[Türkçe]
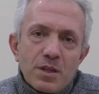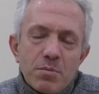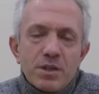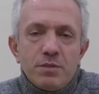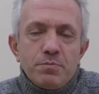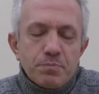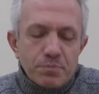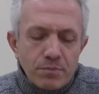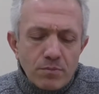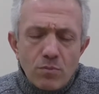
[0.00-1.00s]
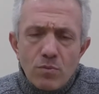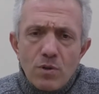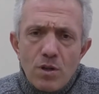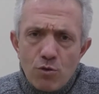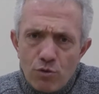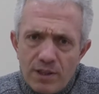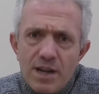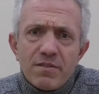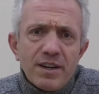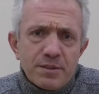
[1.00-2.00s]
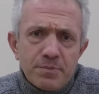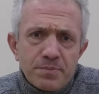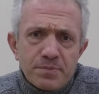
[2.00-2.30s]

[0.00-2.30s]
Bakın, Kürtler var,